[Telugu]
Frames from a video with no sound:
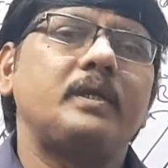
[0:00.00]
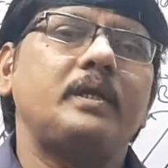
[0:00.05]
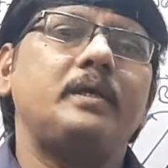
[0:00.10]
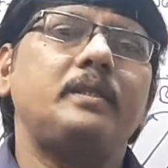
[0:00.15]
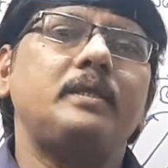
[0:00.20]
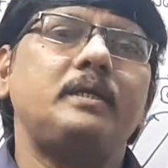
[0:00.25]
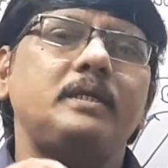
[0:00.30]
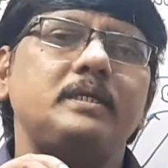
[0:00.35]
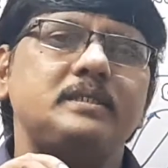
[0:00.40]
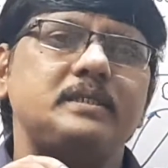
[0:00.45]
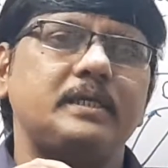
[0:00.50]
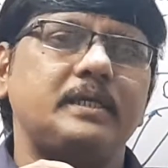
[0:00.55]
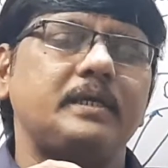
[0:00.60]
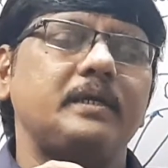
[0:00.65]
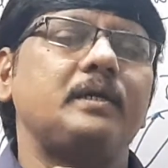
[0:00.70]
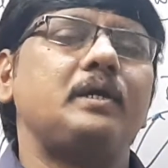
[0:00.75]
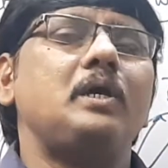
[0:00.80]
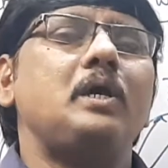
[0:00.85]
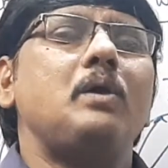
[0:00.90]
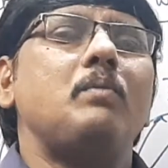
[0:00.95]
ఏదైనా సరే
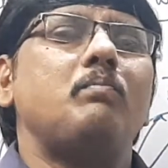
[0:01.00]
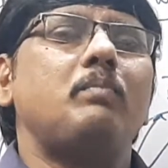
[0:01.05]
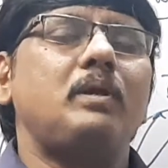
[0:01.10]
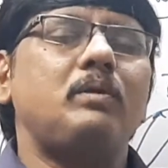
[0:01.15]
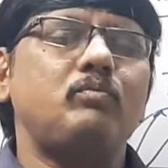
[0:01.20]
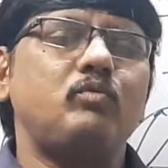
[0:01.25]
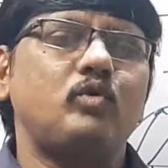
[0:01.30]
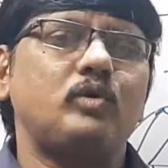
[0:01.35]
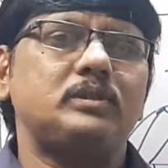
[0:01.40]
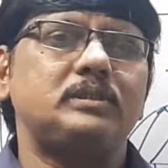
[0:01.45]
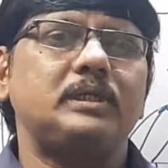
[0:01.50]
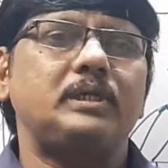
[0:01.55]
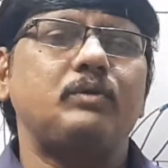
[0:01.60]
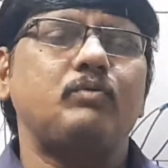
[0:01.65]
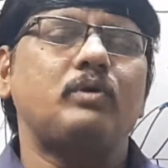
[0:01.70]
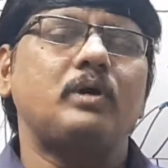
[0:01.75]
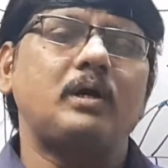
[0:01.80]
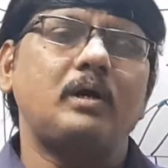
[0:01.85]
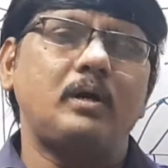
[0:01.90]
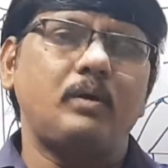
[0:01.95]
మనం ఒకసారి
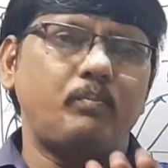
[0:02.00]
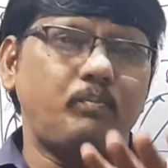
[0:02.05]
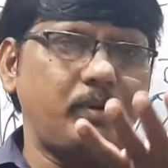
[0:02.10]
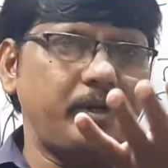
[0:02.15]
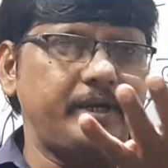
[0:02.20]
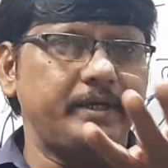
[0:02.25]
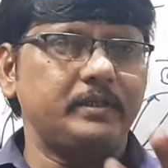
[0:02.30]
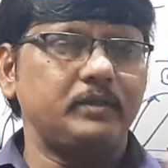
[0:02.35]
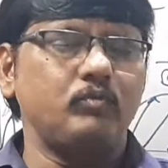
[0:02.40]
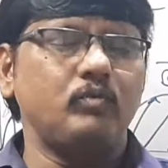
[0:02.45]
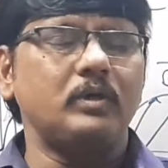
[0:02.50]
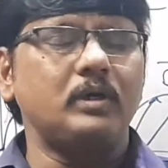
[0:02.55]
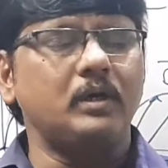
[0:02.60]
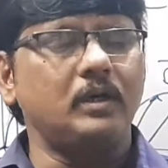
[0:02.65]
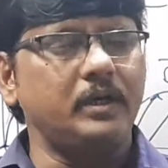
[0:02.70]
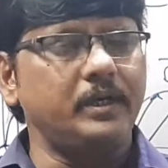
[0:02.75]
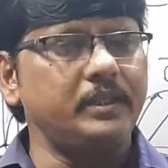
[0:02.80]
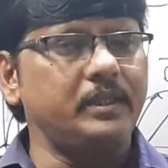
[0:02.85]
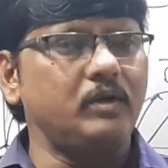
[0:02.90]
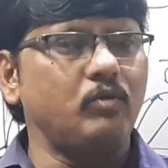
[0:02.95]
ఒక ప్లేట్ ఒక
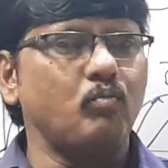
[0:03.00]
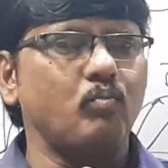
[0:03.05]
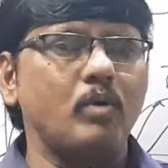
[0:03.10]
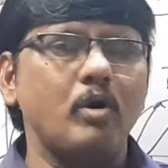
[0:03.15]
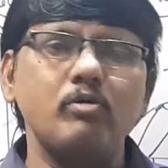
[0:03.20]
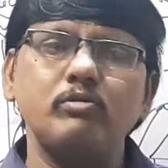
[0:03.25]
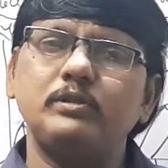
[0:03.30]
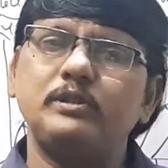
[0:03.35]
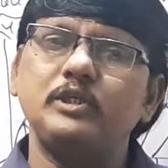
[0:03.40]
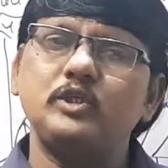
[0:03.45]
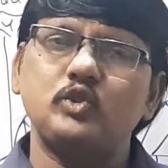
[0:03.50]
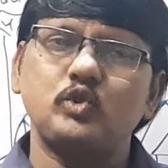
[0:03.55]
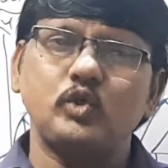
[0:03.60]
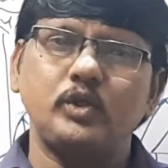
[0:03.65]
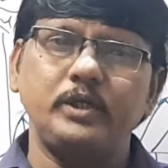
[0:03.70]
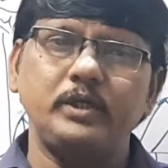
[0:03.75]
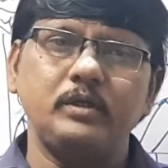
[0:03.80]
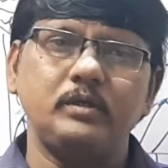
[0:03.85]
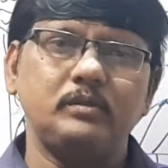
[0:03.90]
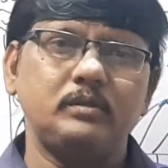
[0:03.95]
ఏదైనా బౌల్
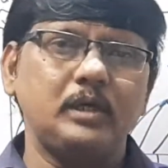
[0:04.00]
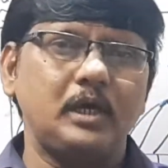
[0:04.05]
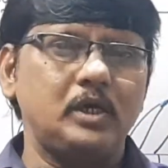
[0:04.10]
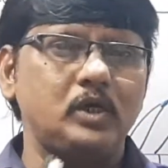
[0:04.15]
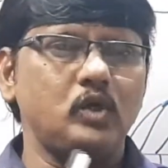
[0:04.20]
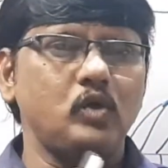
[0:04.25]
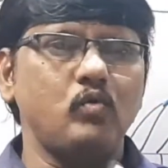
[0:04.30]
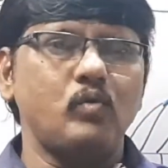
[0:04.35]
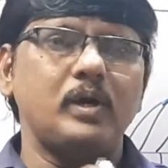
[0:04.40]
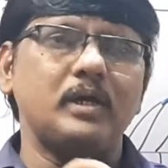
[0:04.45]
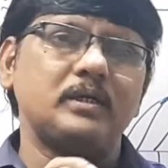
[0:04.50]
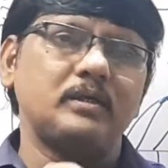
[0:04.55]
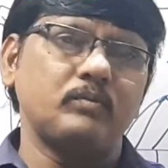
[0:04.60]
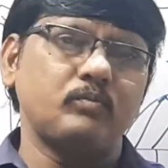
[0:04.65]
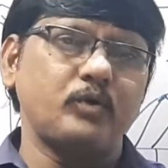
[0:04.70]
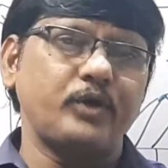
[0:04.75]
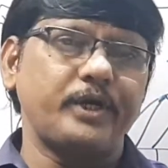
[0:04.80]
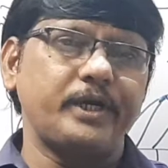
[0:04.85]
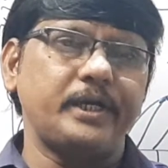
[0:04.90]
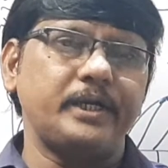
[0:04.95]
తీసుకొని దాంట్లో వాటర్
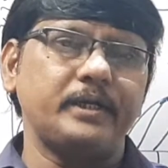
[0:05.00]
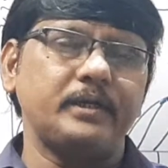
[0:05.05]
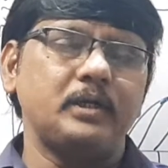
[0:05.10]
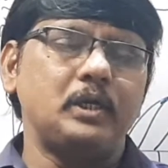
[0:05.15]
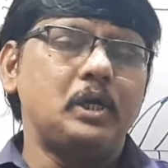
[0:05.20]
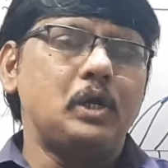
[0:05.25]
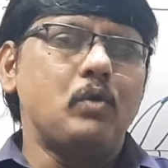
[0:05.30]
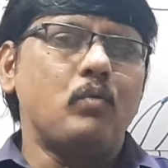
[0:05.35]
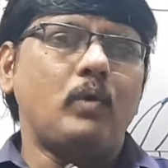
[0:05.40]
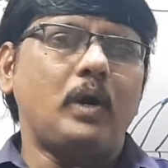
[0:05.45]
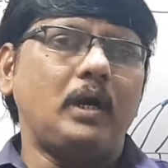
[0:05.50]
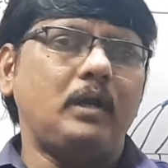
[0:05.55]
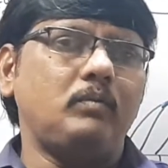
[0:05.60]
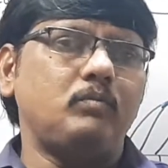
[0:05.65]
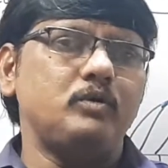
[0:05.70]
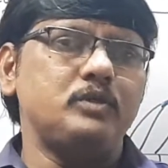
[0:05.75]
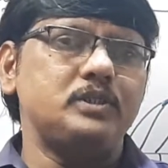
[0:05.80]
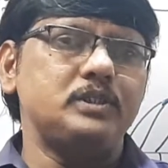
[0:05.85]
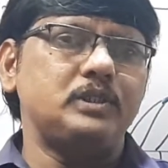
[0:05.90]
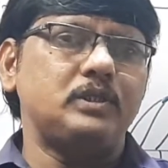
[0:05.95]
పోయండి వాటర్
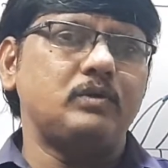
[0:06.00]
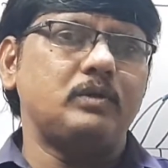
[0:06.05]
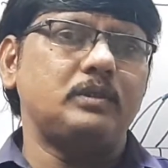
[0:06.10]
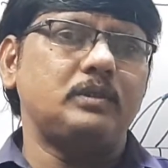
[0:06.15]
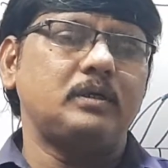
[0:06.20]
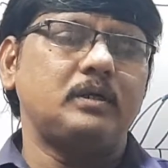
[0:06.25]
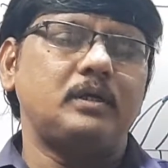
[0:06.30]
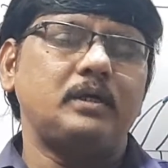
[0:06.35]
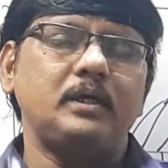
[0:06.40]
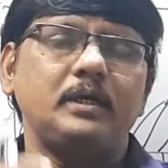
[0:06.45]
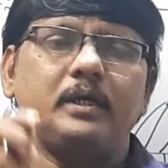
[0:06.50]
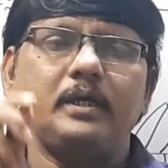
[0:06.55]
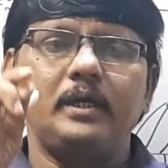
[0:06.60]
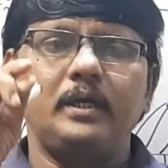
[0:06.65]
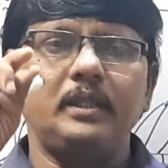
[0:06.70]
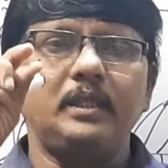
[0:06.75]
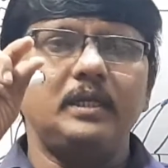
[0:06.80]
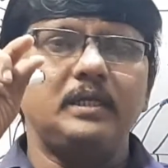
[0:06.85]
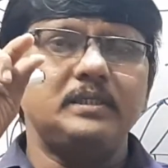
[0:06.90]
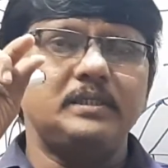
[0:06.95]
పోసిన తర్వాత
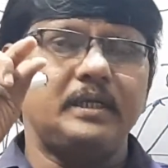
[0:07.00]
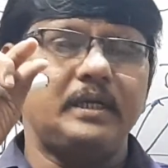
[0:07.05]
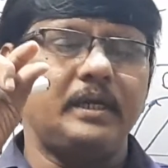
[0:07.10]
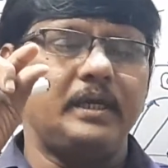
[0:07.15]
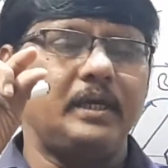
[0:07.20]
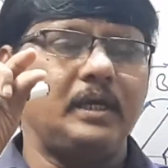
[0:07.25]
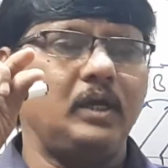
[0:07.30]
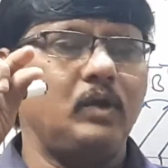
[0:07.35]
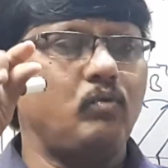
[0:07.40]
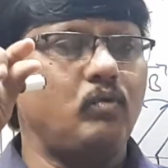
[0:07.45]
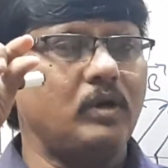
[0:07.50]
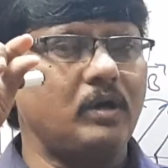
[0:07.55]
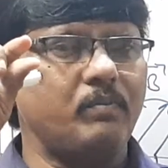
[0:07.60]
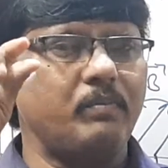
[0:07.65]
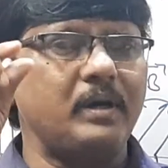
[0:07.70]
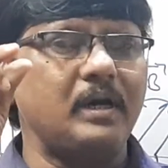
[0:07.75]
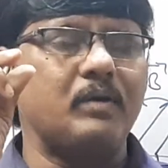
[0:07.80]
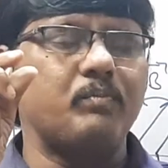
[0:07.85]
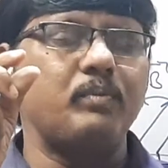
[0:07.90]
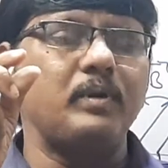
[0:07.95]
ఏదైనా సరే ఒక
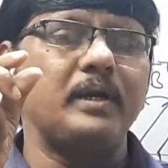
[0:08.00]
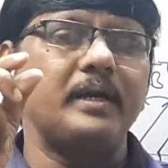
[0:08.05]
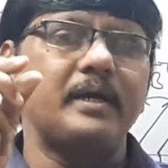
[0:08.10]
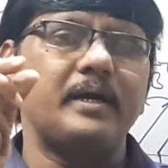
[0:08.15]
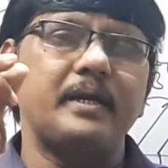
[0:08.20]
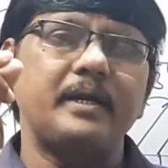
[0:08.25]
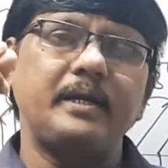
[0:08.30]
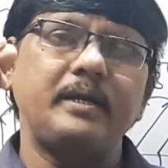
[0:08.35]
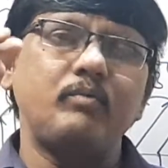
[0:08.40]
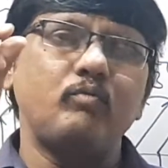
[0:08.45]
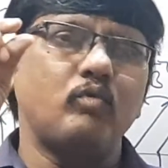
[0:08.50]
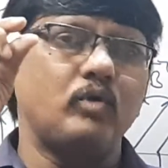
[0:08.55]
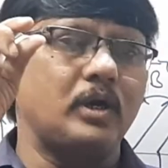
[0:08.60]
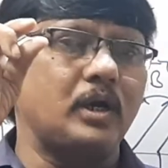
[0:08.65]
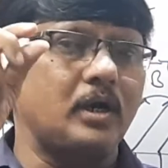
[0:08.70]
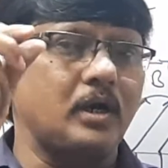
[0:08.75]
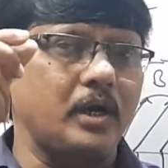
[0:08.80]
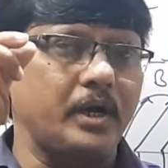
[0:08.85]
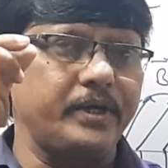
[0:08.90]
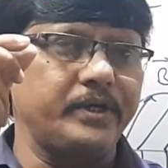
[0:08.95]
మార్బుల్ కానీ ఒక
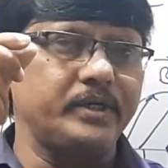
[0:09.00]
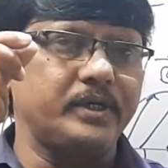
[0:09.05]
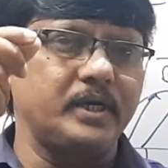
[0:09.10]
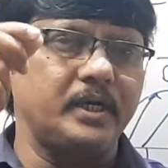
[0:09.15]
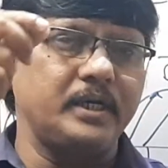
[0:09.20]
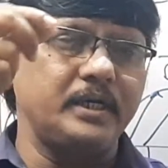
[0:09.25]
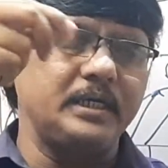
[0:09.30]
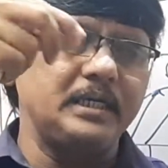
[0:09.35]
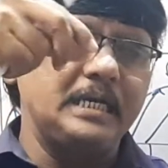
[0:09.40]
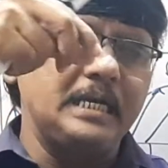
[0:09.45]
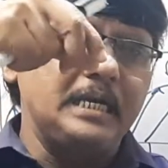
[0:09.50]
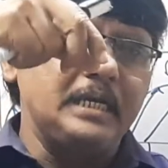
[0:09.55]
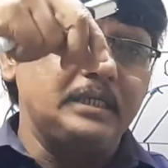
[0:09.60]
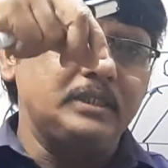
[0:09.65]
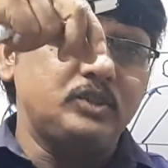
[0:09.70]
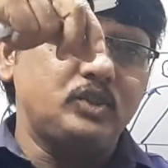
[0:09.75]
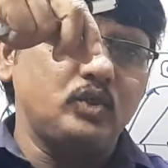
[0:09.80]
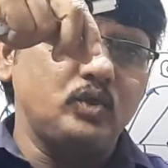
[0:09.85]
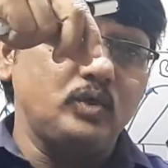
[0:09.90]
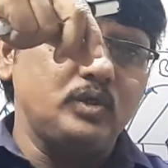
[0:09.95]
కాయిన్ కానీ
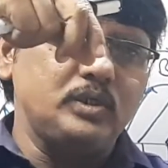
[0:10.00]
సో